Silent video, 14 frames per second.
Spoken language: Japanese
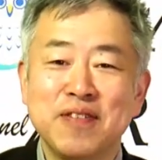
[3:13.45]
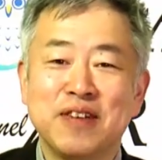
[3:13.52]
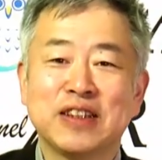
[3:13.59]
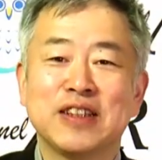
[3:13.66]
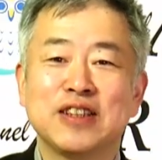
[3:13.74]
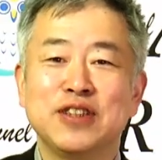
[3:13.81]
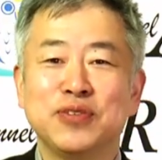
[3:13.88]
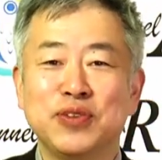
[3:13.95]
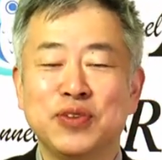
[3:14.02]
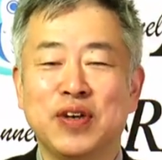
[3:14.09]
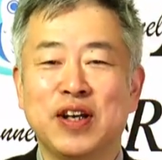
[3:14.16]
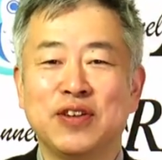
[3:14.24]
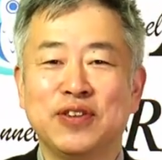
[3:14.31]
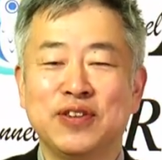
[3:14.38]
私
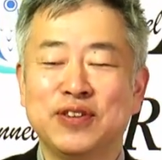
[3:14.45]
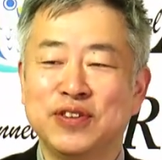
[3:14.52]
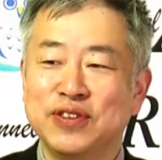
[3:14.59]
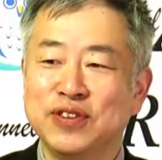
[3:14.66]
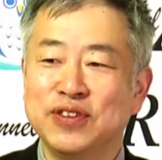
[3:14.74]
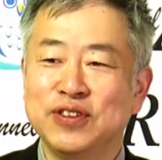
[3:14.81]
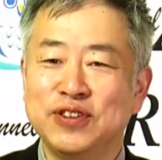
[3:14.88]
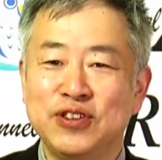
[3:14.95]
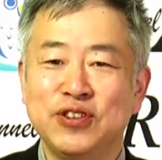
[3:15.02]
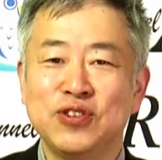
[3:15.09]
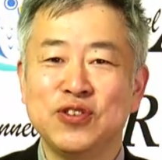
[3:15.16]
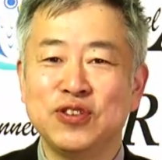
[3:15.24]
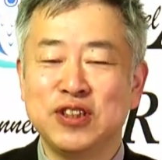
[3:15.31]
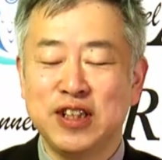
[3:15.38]
も、あの、中
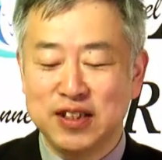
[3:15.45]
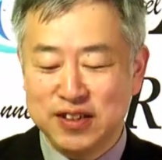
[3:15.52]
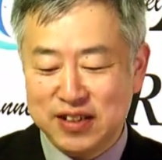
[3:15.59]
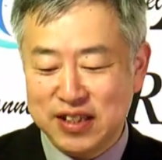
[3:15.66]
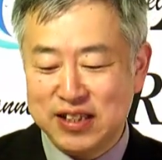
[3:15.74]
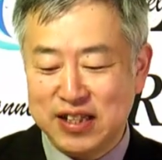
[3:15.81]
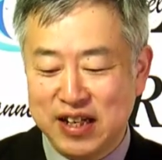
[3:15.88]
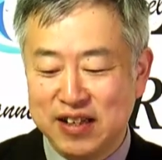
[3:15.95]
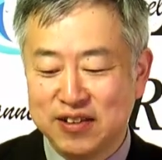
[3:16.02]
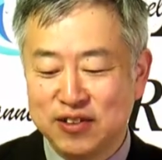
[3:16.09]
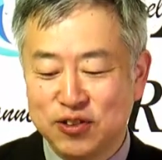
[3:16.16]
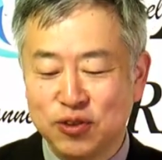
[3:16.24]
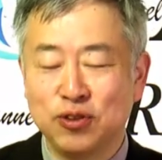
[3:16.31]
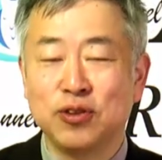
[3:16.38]
国人犯罪者、
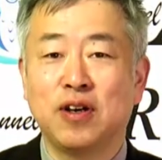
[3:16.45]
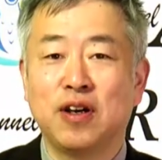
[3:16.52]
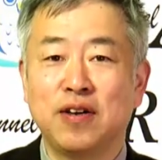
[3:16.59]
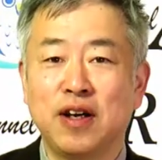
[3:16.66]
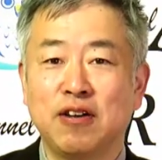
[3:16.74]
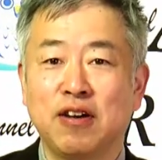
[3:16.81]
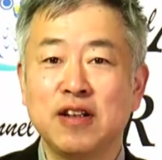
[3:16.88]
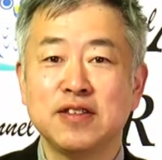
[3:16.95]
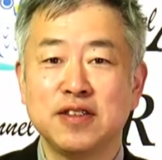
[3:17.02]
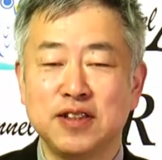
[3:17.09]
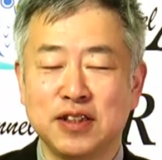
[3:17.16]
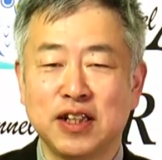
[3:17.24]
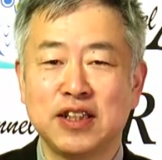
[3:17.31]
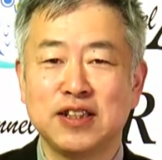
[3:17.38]
と、あの、犯罪
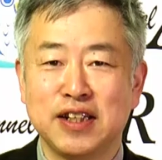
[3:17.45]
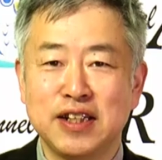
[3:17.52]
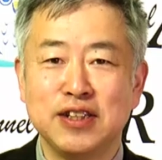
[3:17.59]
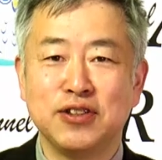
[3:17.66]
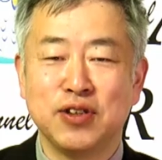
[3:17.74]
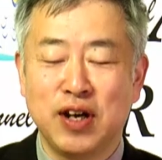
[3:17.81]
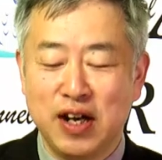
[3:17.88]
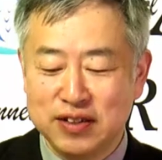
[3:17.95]
者だけじゃないですよ。